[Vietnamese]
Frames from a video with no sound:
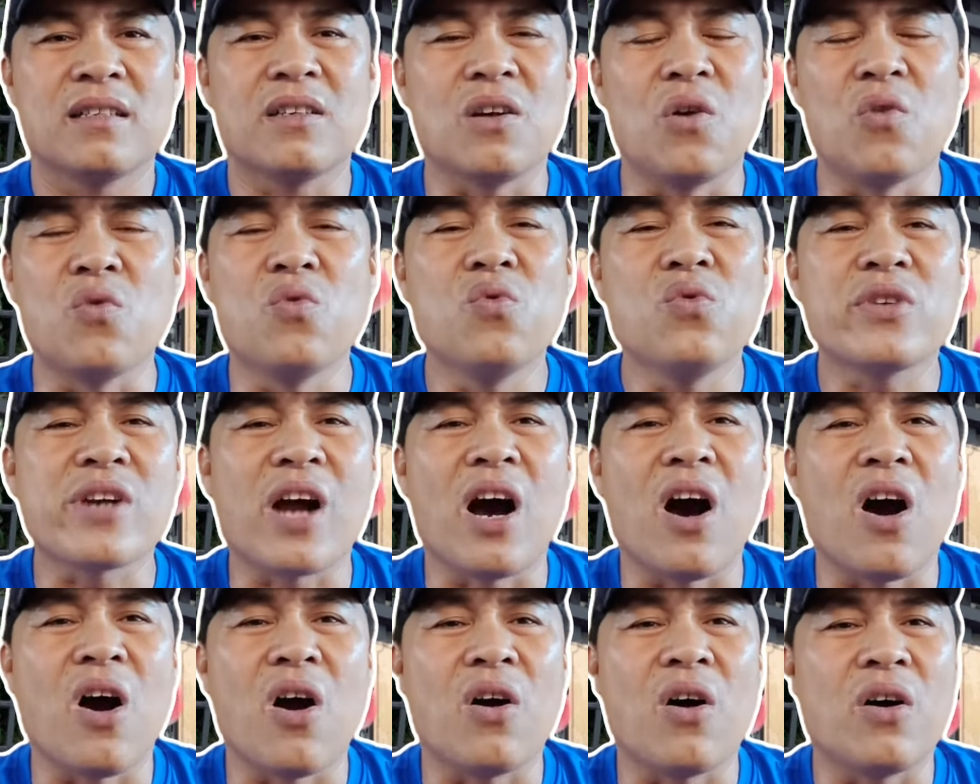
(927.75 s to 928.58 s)
đủ
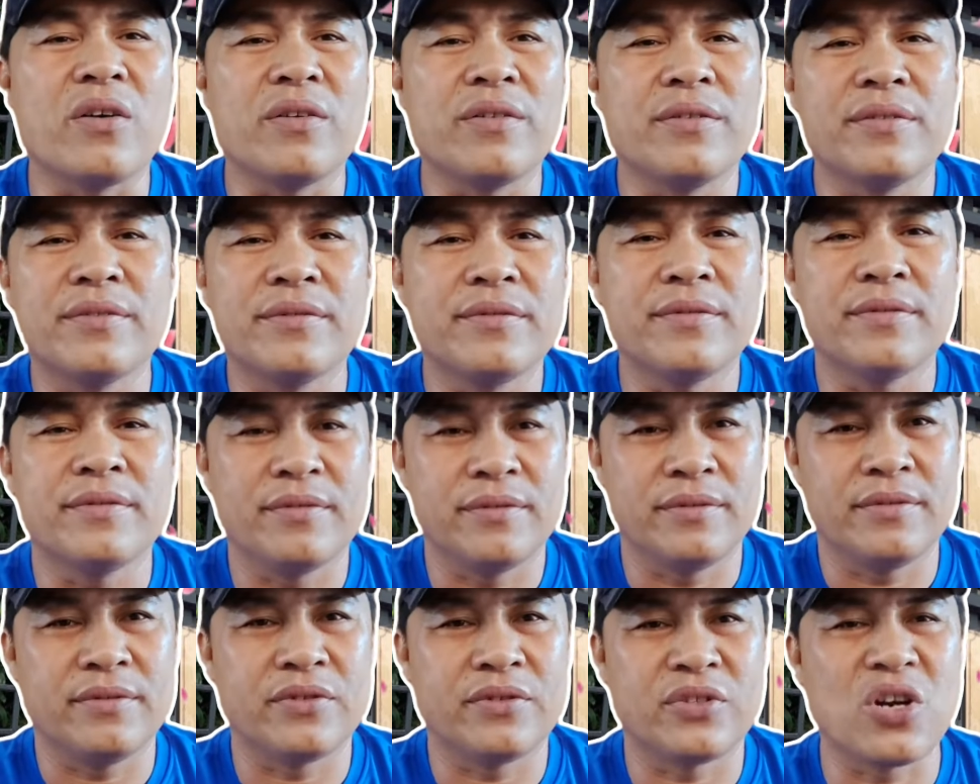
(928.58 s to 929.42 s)
trò
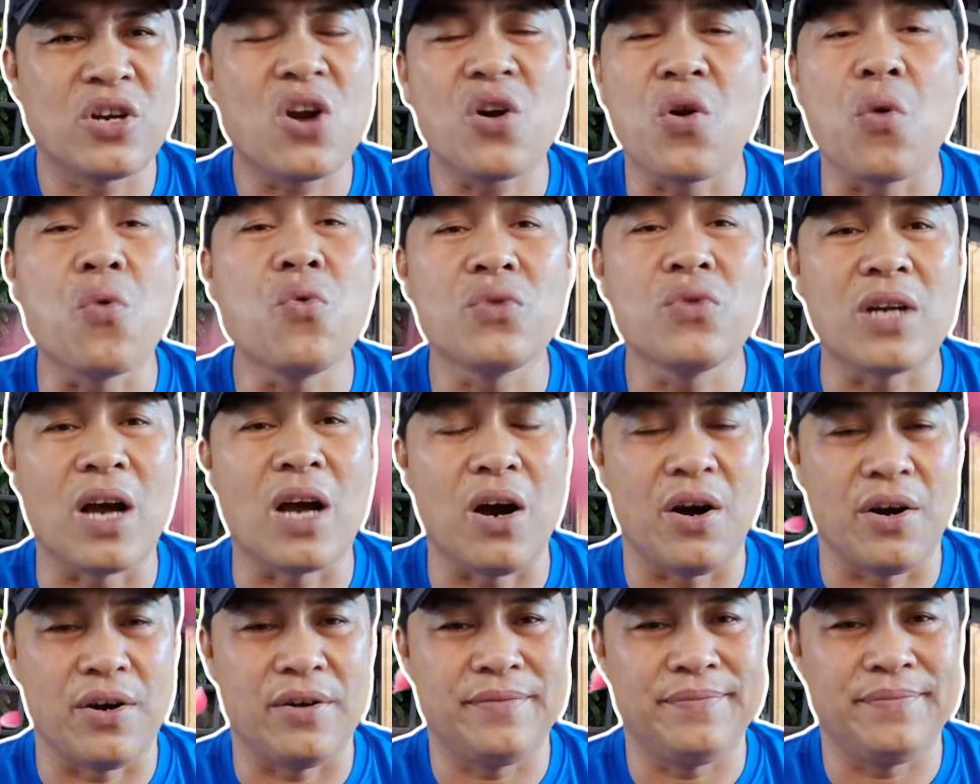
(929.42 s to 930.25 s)
nó đủ
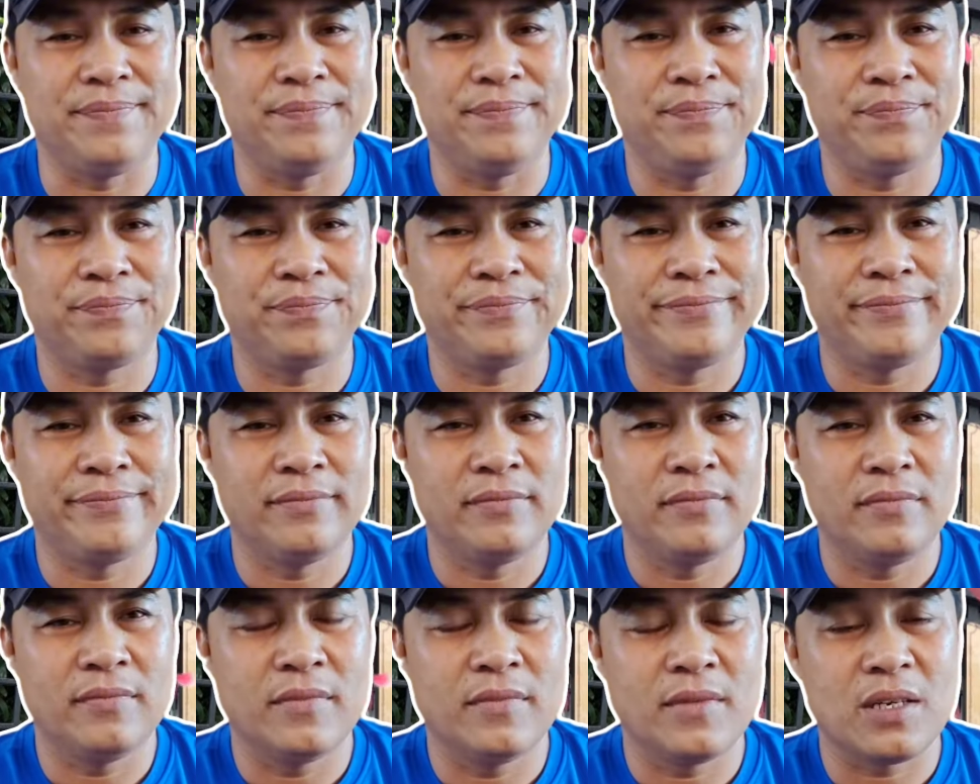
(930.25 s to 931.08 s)
trò
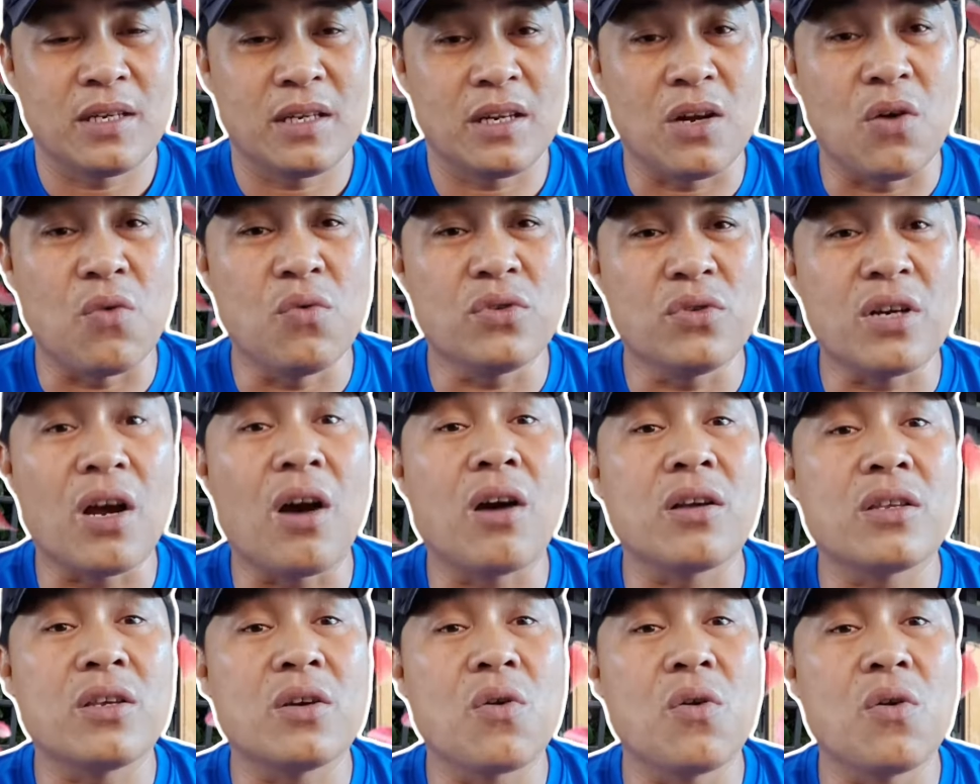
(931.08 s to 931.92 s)
đủ
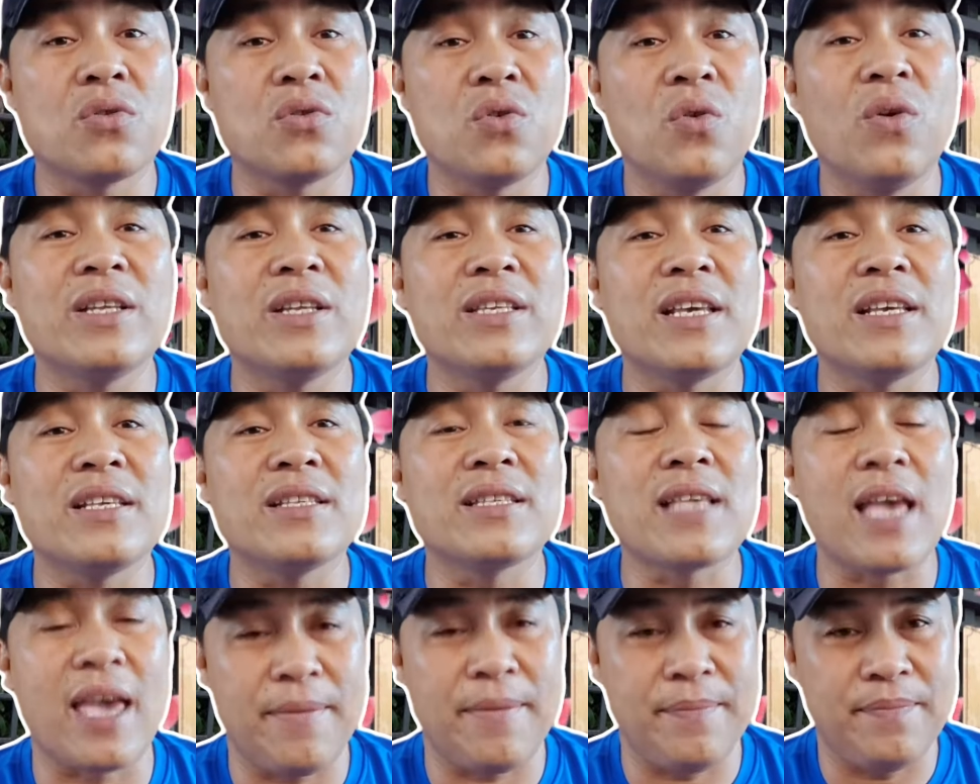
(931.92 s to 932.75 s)
trò cho cô chú anh chị
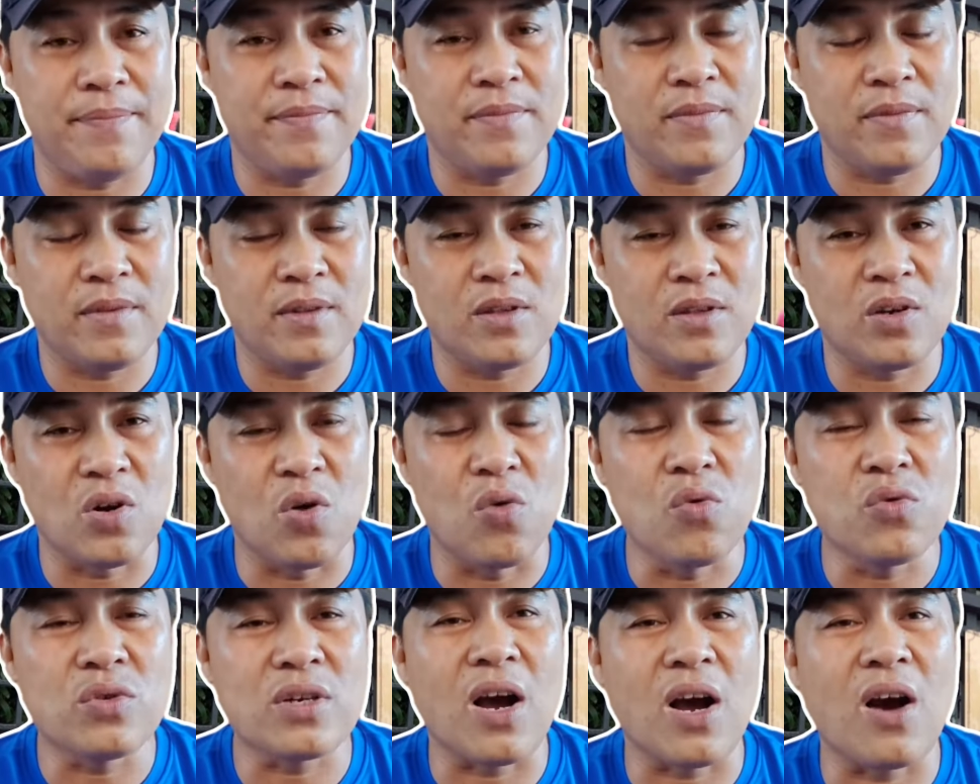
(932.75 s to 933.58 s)
xem
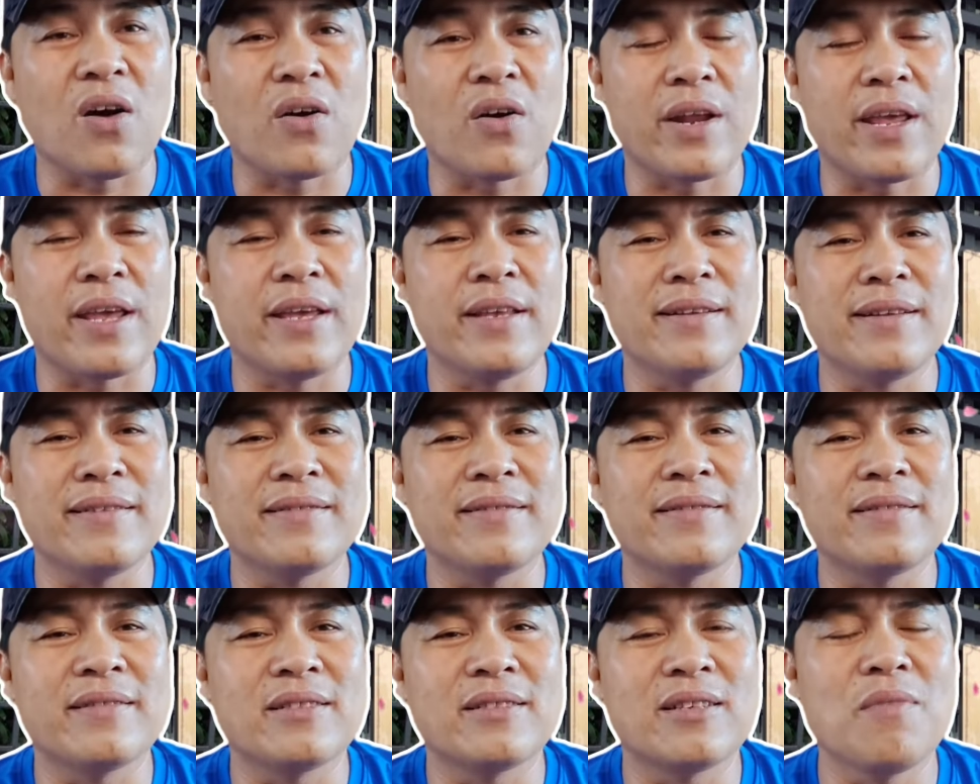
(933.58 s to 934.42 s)
đủ trò để
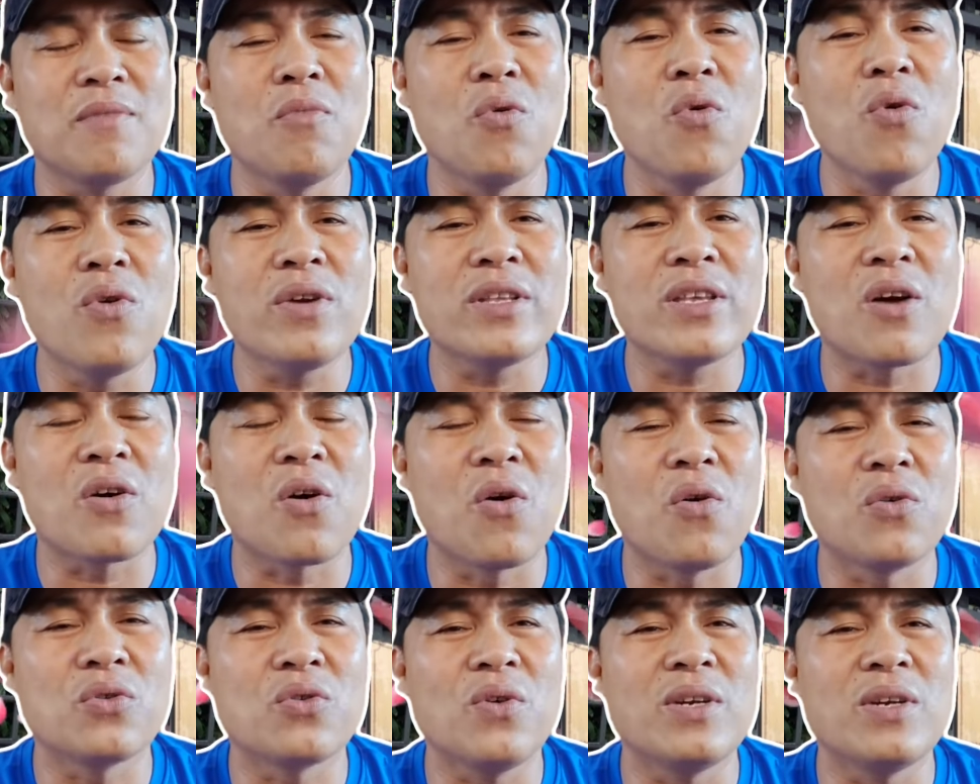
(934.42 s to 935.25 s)
nó múa cho
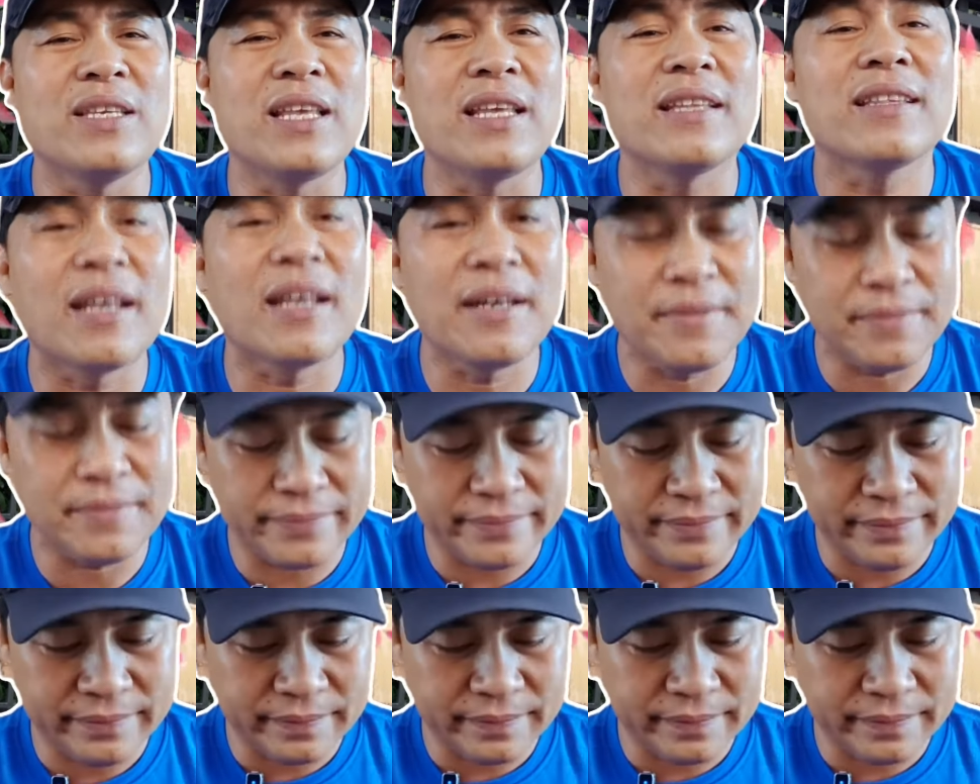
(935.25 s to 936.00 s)
cô chú anh chị tin